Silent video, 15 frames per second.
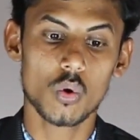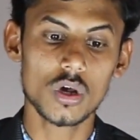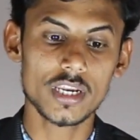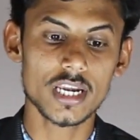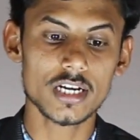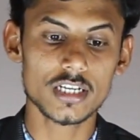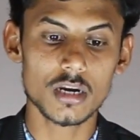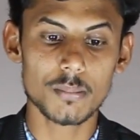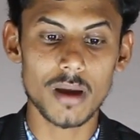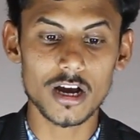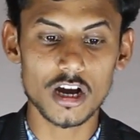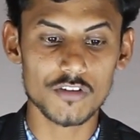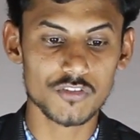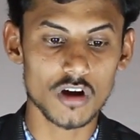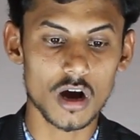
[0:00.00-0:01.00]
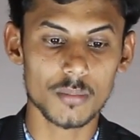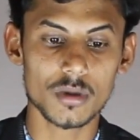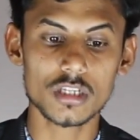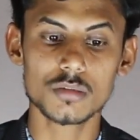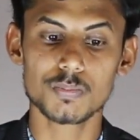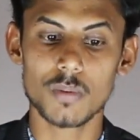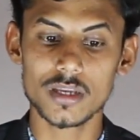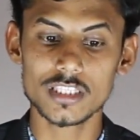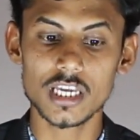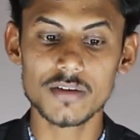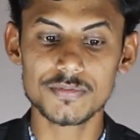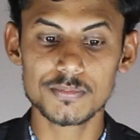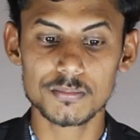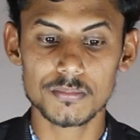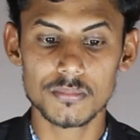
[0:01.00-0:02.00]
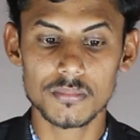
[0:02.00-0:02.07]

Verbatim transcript: ஓரியன்டல் பேங்க் ஆஃப் காமர்ஸ் பஞ்சாப்